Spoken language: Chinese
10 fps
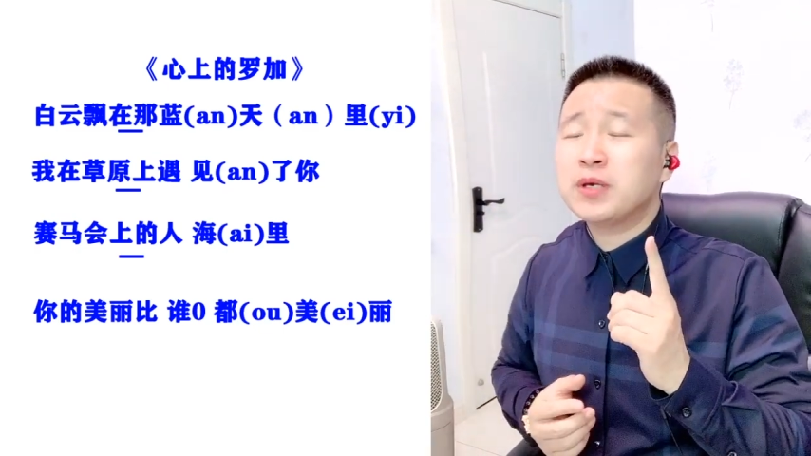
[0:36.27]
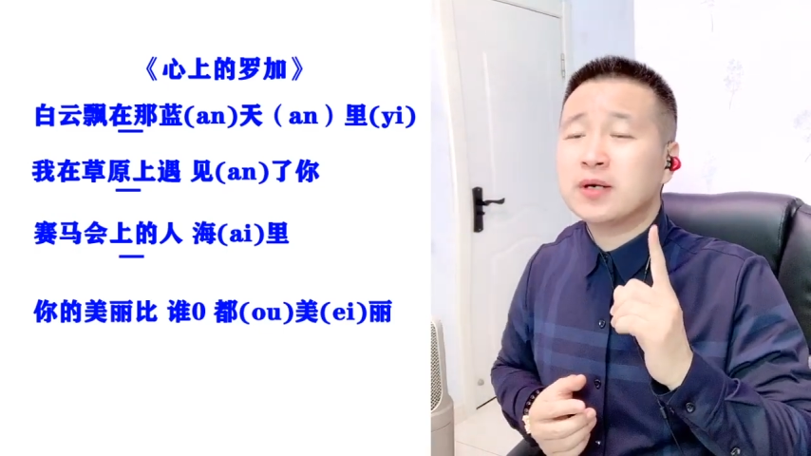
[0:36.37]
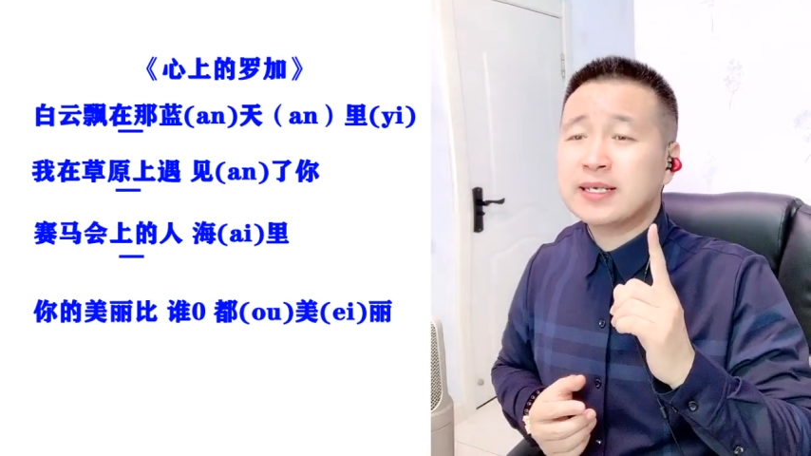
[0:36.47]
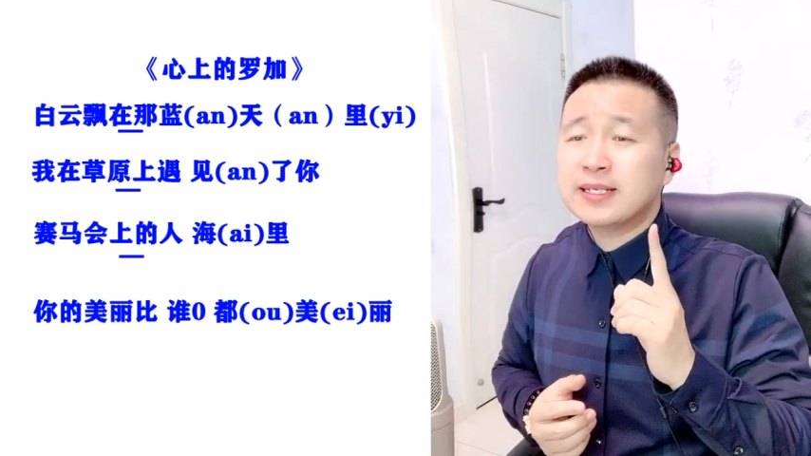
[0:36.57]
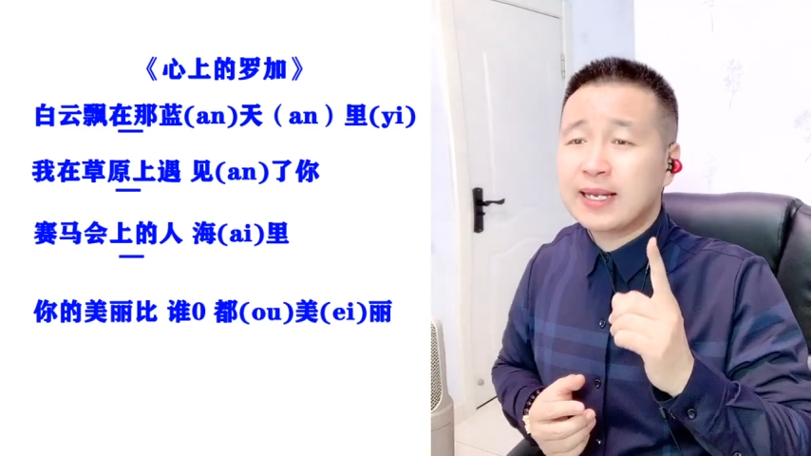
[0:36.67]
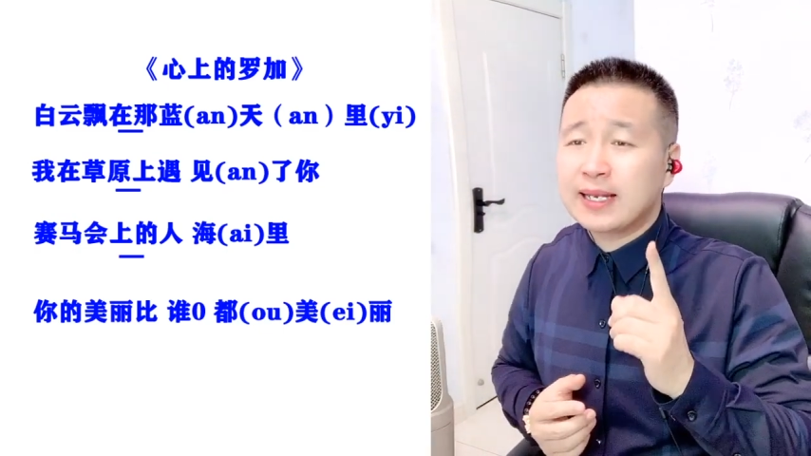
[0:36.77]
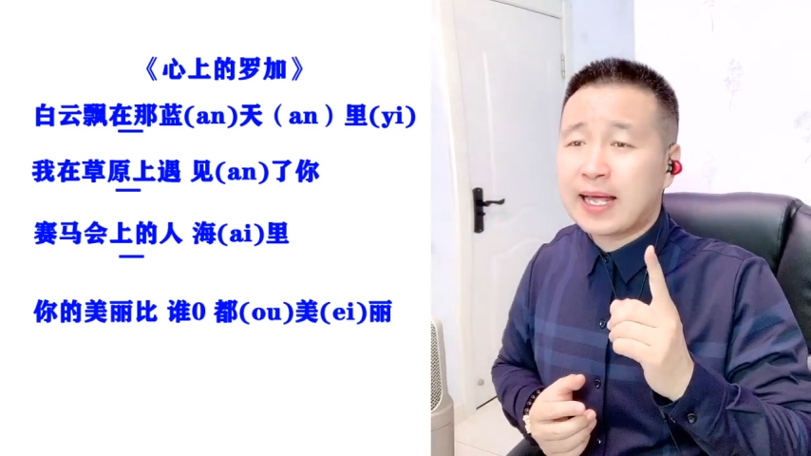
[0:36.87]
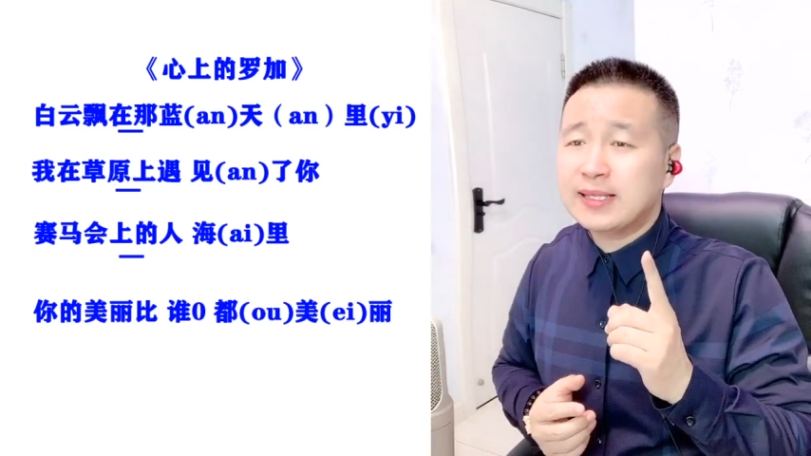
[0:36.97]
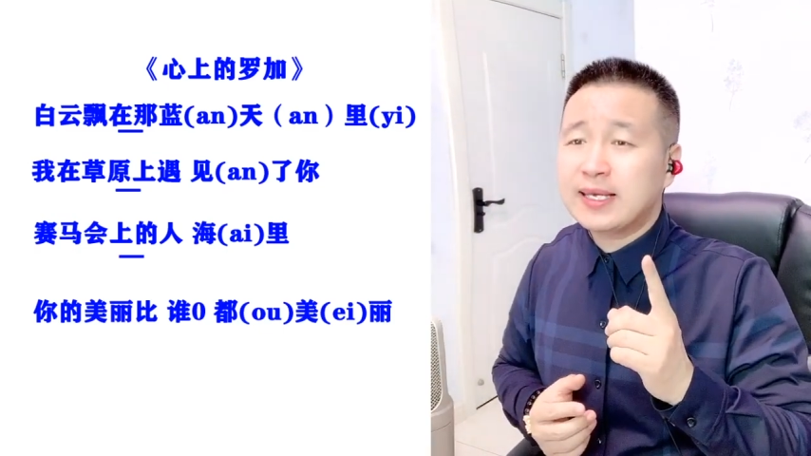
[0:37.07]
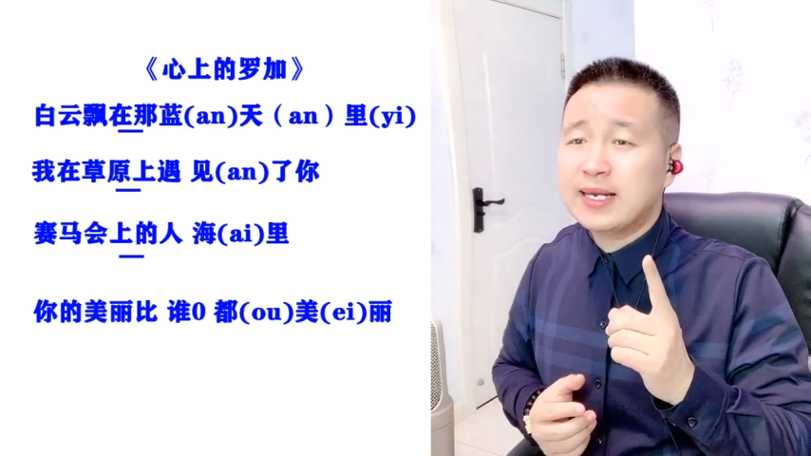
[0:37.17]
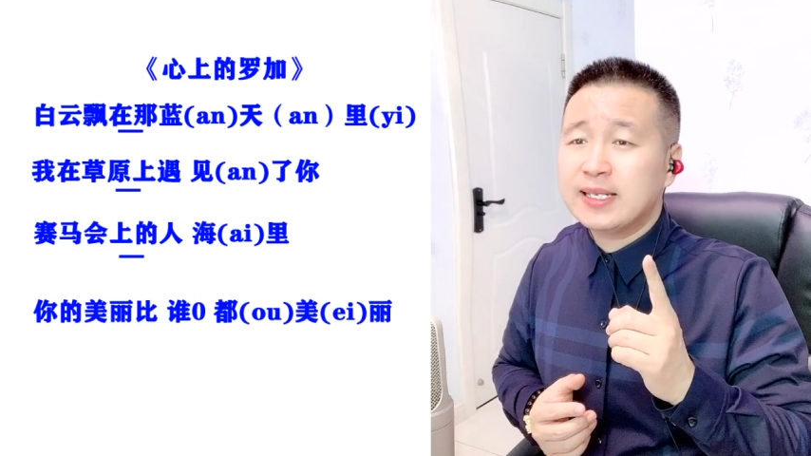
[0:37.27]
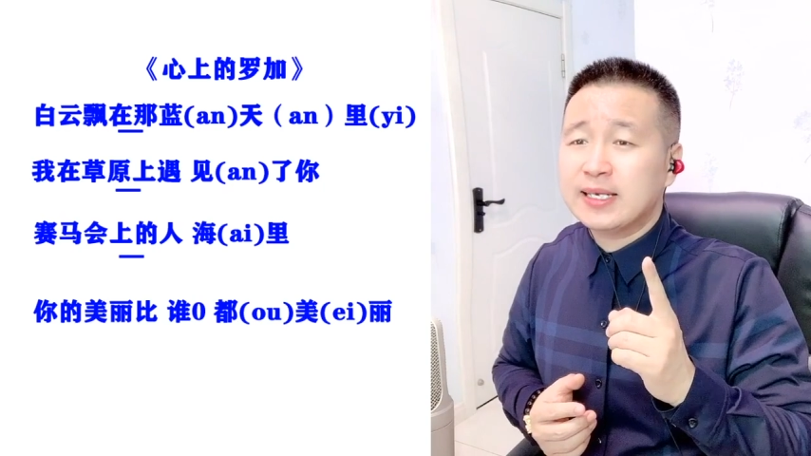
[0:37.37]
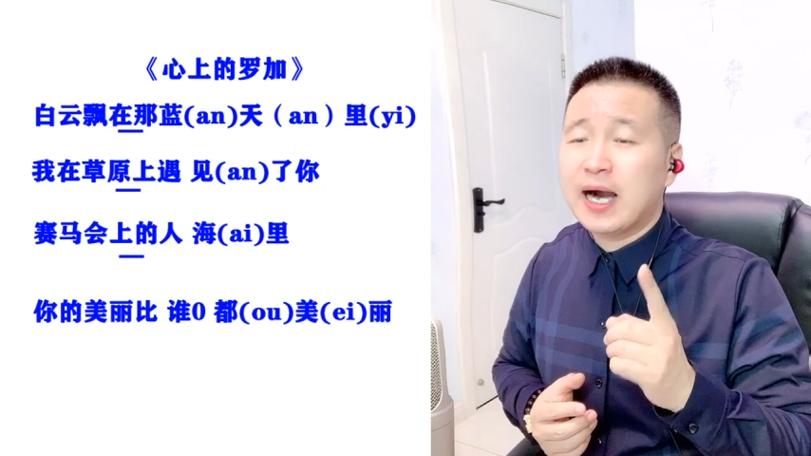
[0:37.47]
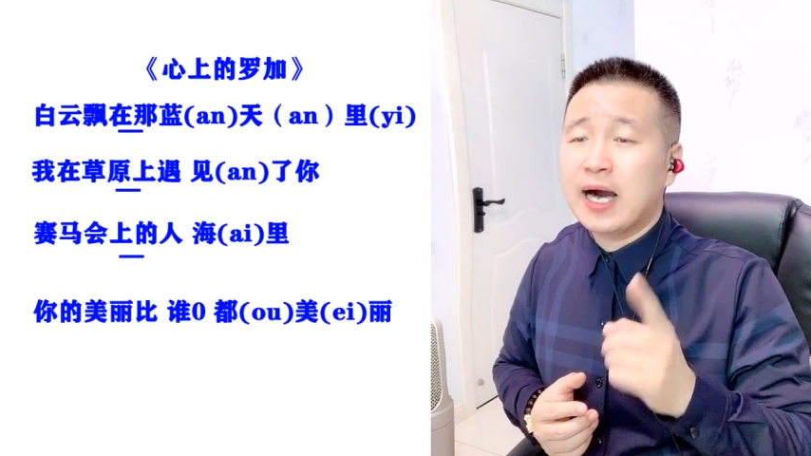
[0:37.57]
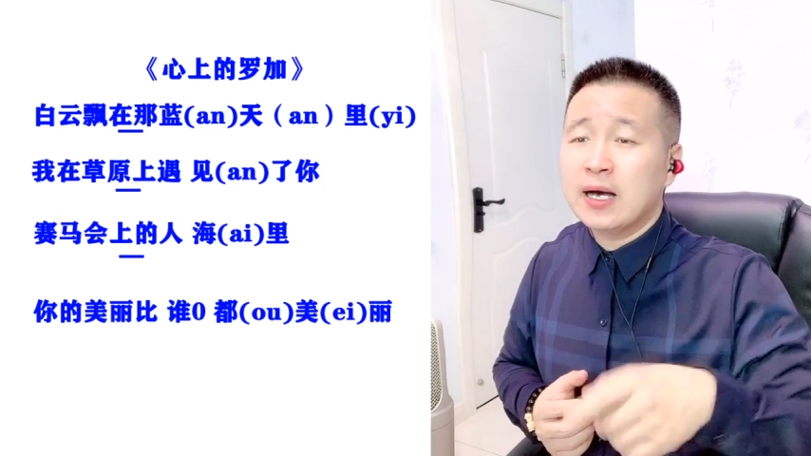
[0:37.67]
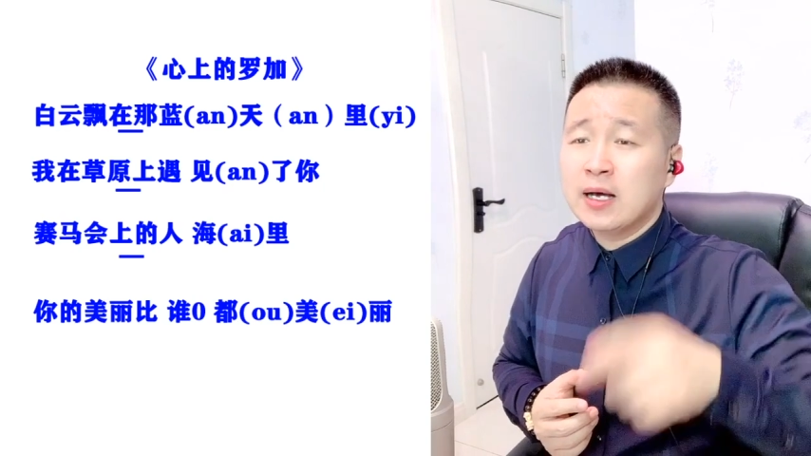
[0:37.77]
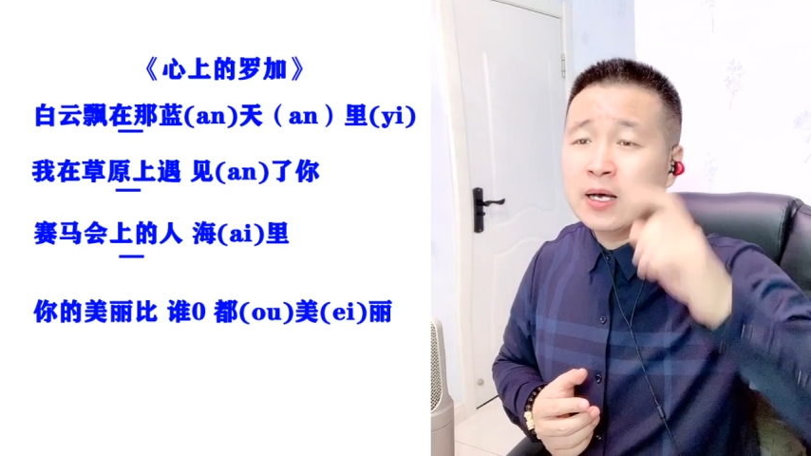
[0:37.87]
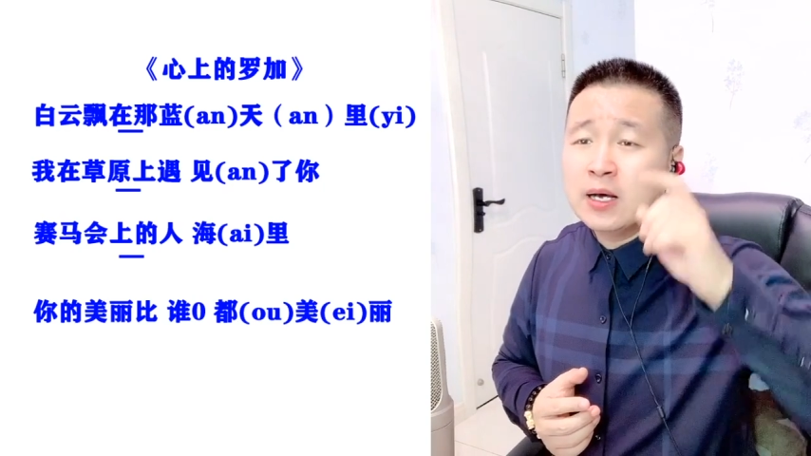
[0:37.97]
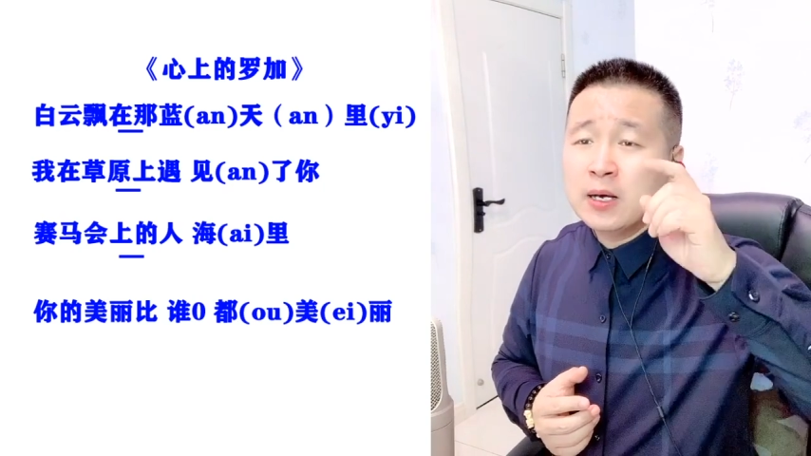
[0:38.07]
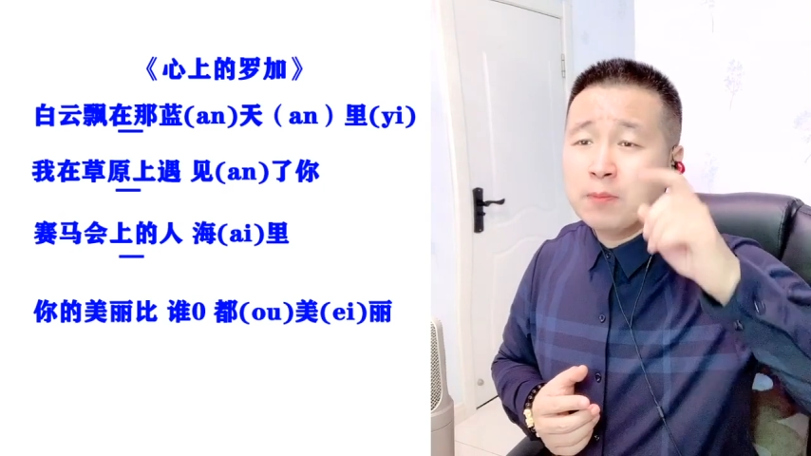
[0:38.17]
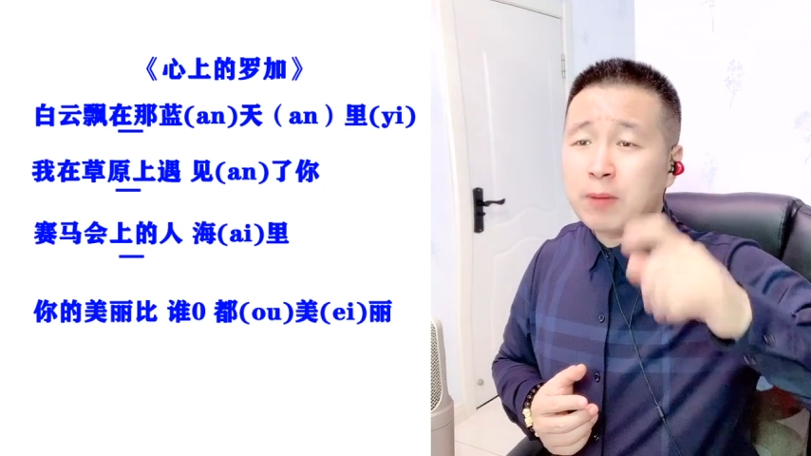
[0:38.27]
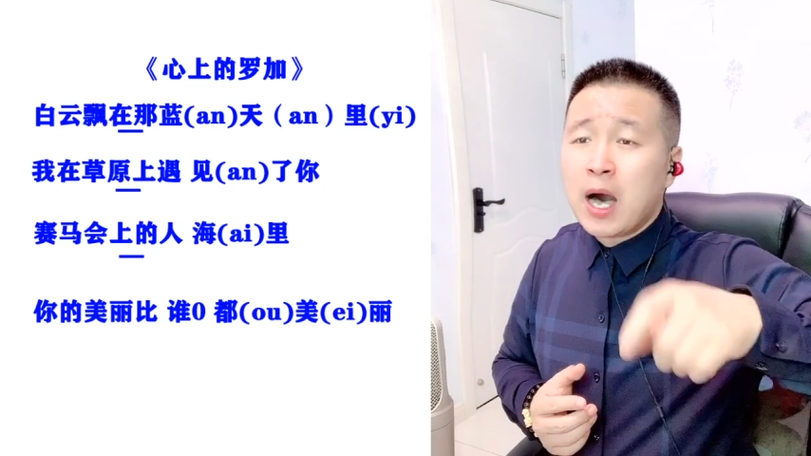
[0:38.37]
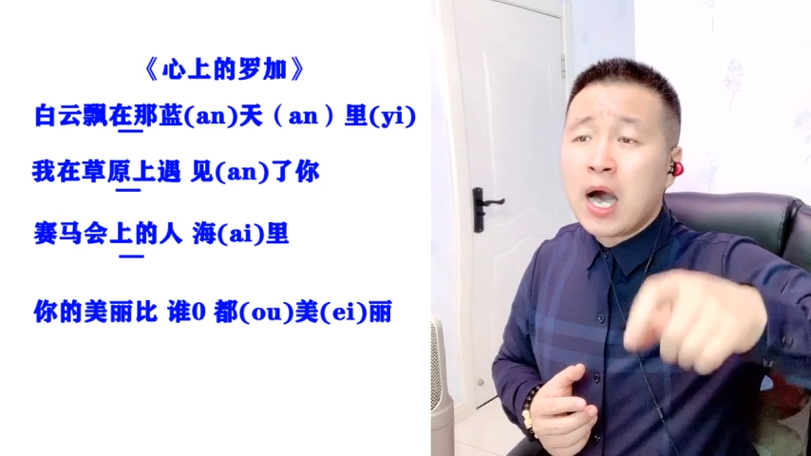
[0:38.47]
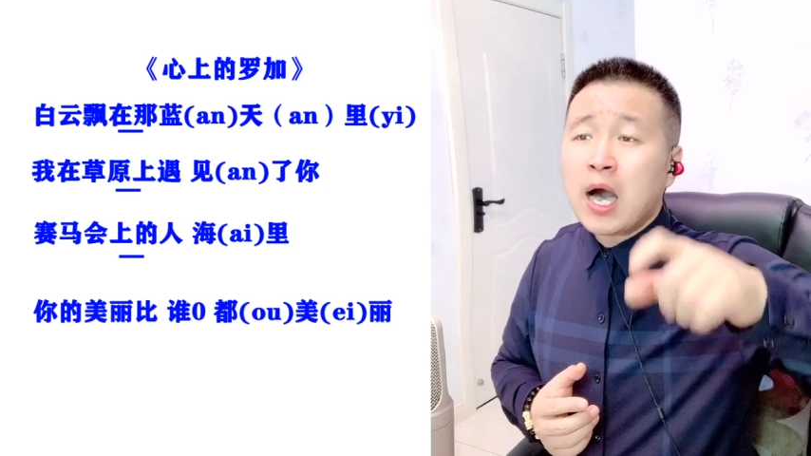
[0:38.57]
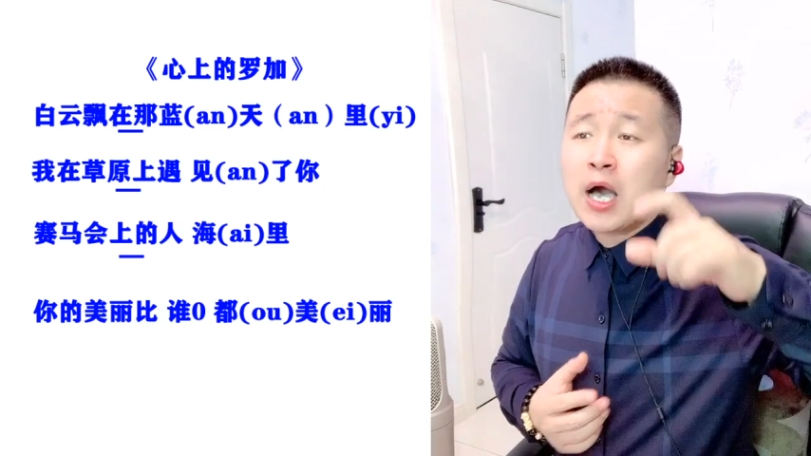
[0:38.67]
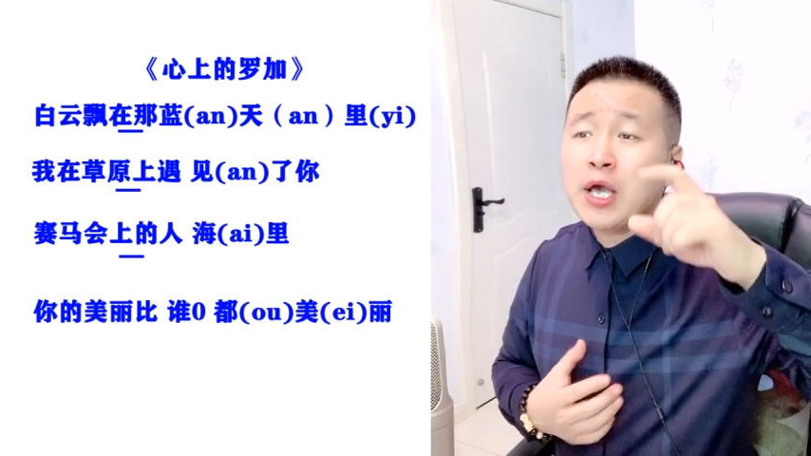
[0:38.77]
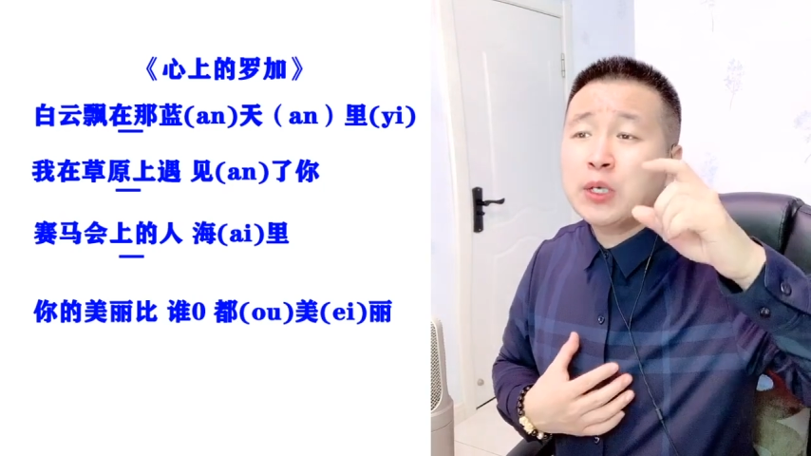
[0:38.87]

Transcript: 飘在那蓝天里”啊，“白